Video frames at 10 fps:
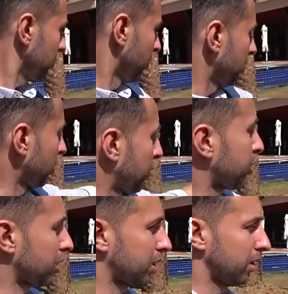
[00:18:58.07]
ну, которые
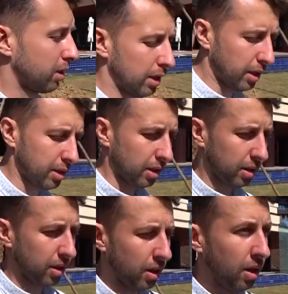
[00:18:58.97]
просто сделаны для
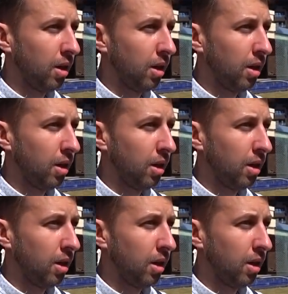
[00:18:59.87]
красоты.